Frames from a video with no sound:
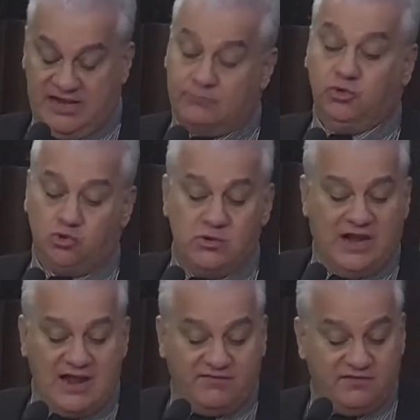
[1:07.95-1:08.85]
Era muito
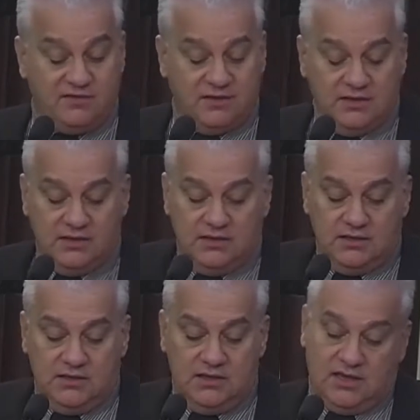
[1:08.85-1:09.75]
grave
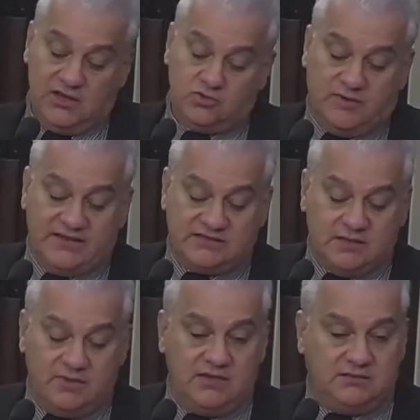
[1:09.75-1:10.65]
e, além do mais,
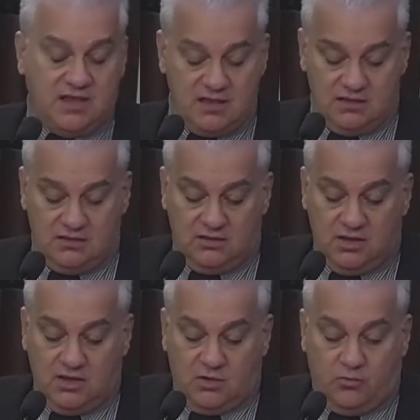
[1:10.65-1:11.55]
também tem
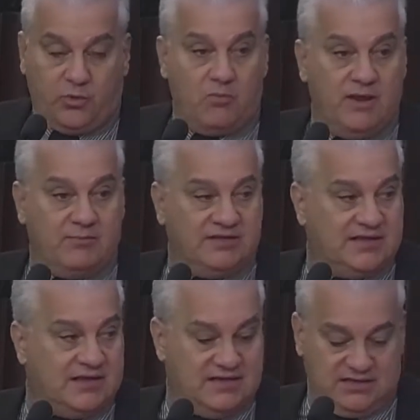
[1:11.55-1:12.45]
o problema
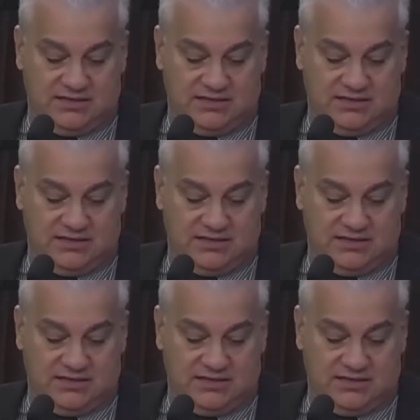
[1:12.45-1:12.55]
da,